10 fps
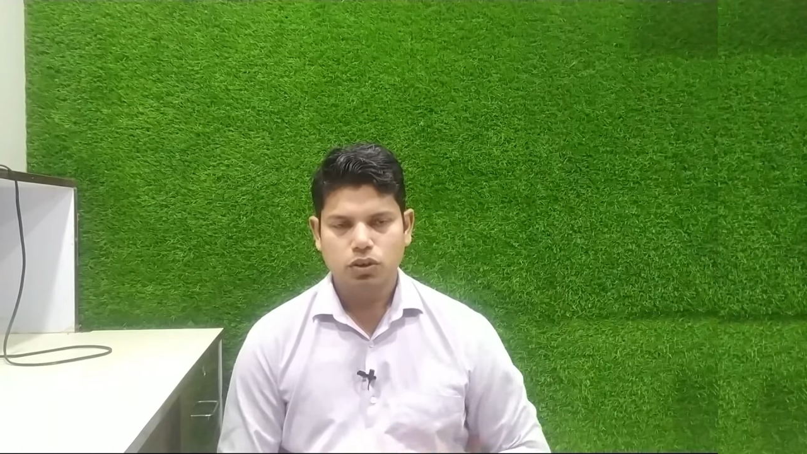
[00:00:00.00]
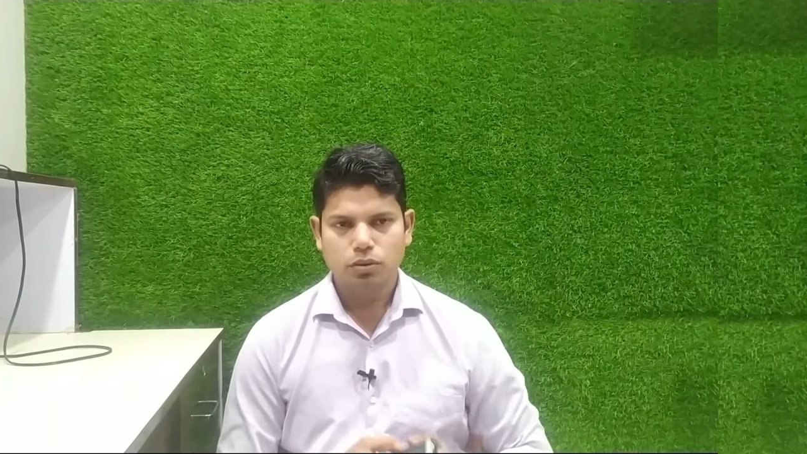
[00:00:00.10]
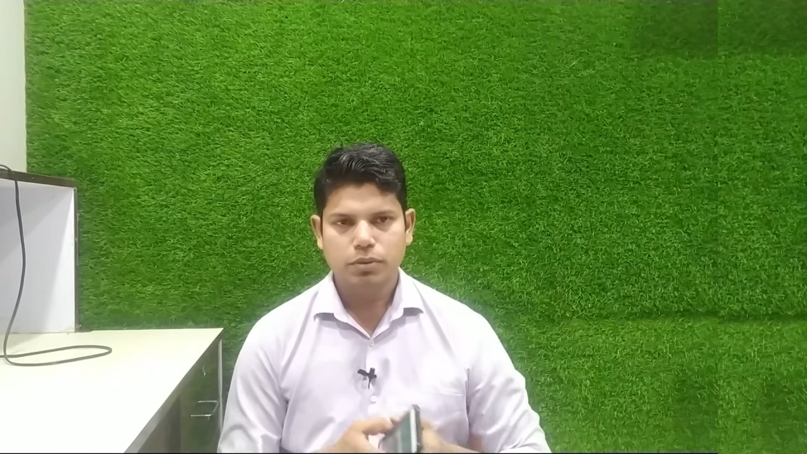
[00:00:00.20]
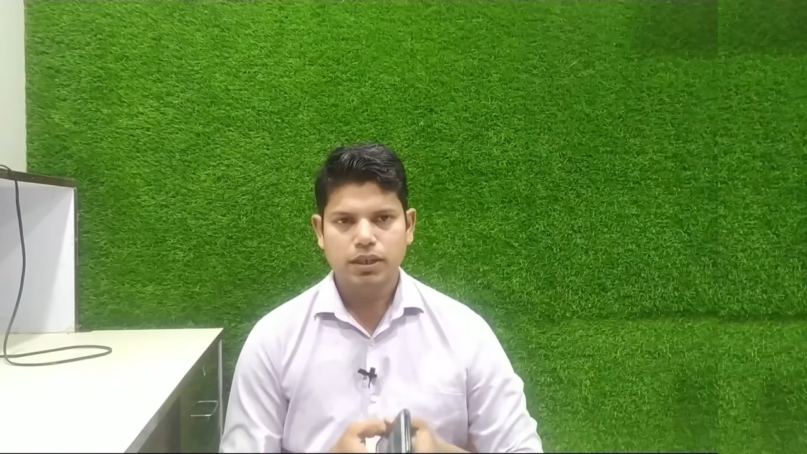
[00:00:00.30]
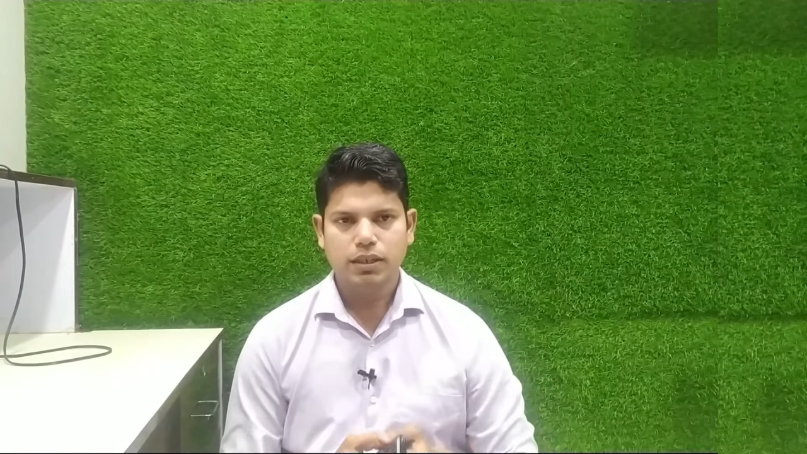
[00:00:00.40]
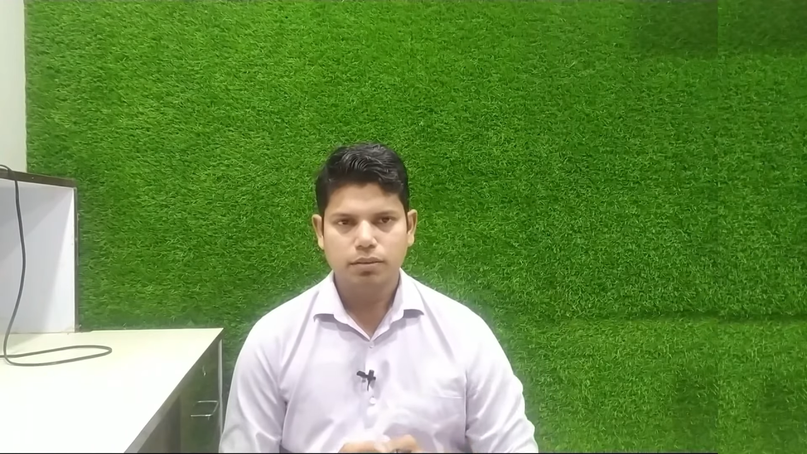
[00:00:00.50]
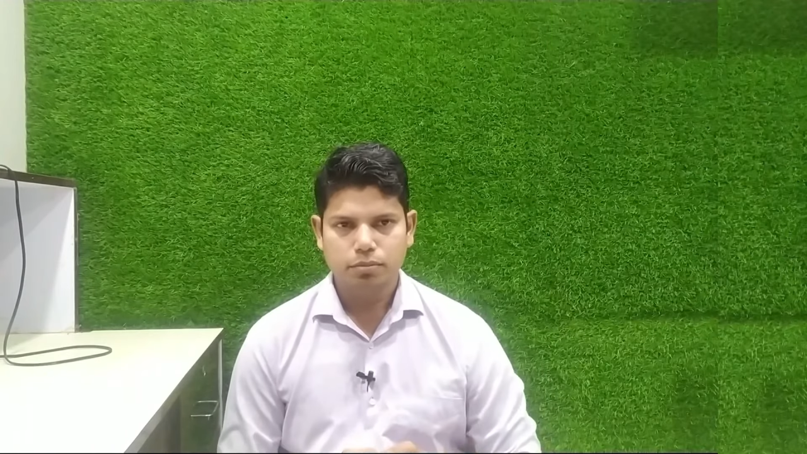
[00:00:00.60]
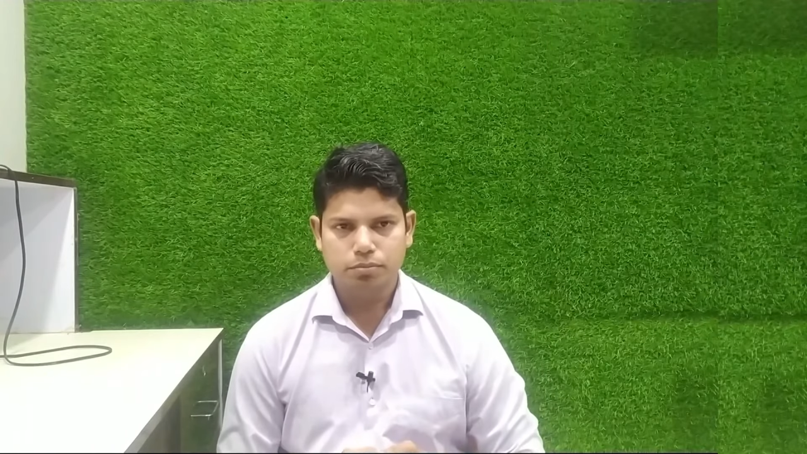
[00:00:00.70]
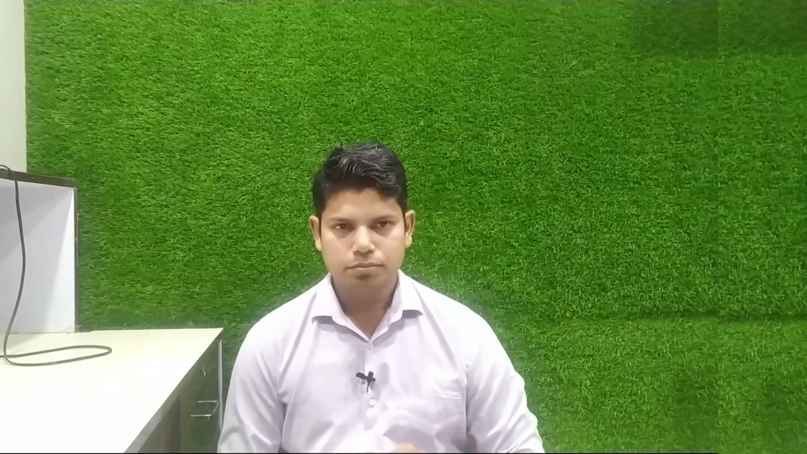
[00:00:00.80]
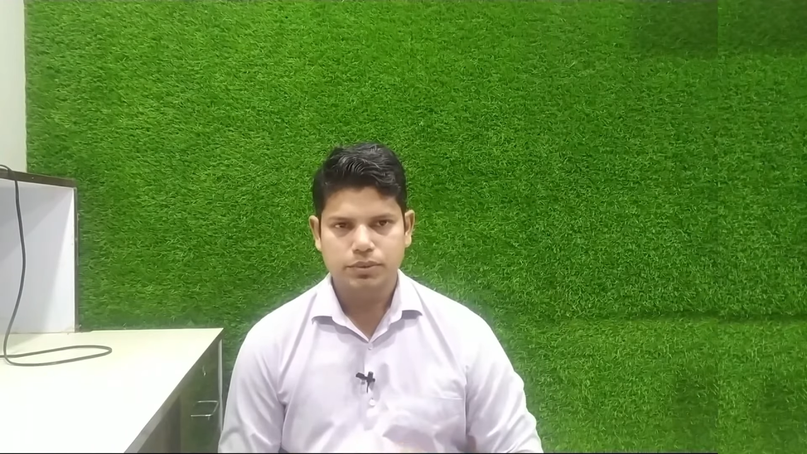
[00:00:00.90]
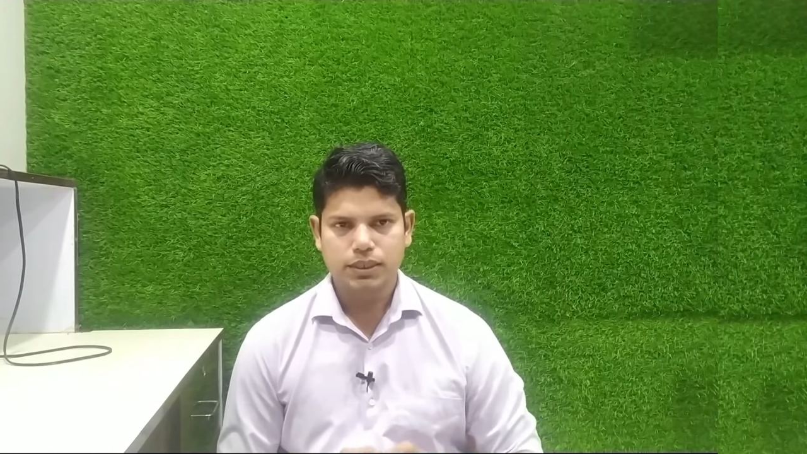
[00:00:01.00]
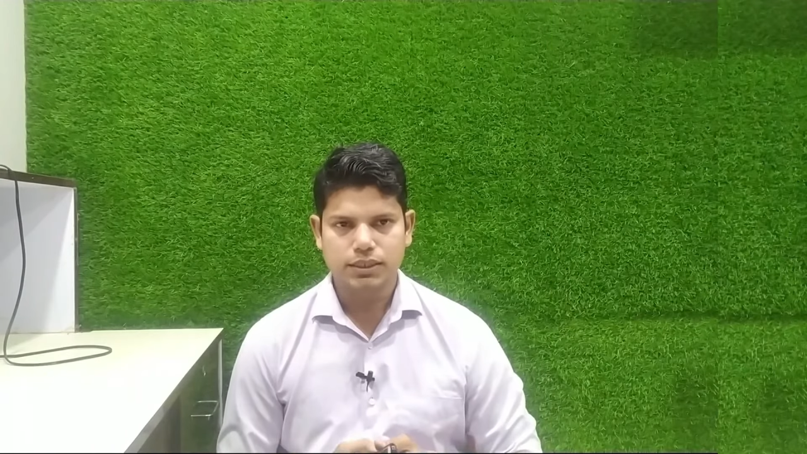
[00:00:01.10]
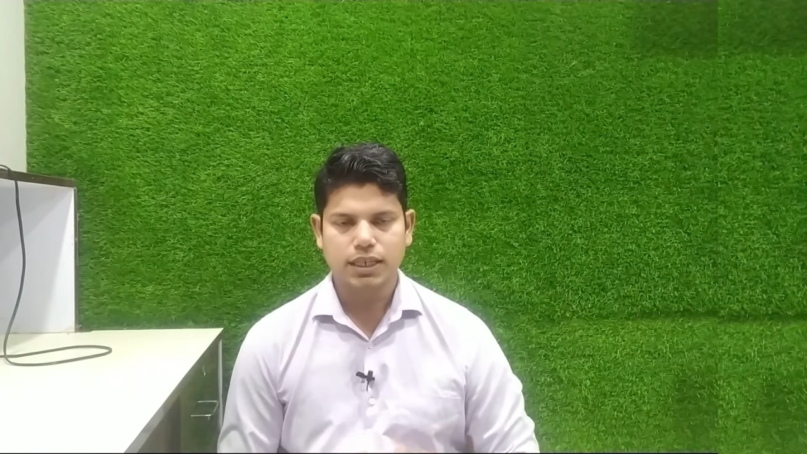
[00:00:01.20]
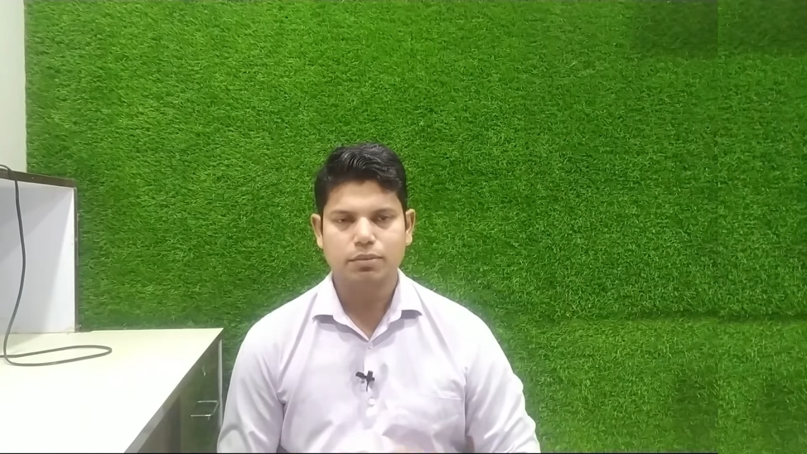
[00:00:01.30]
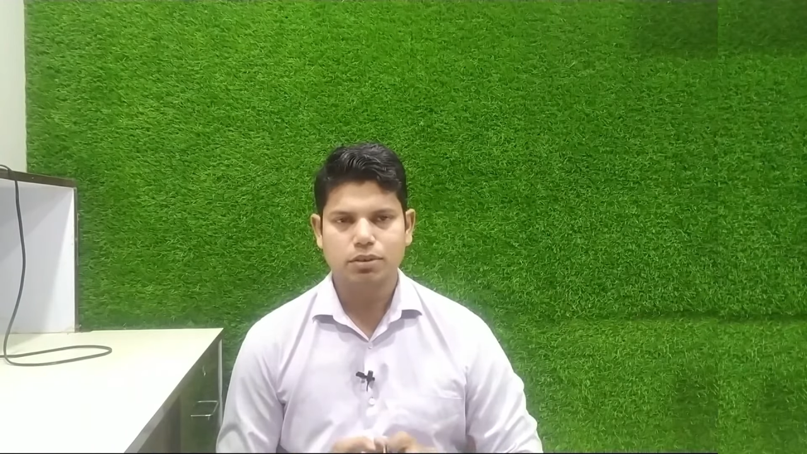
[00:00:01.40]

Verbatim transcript: लोग मेरे सब्सक्राइबर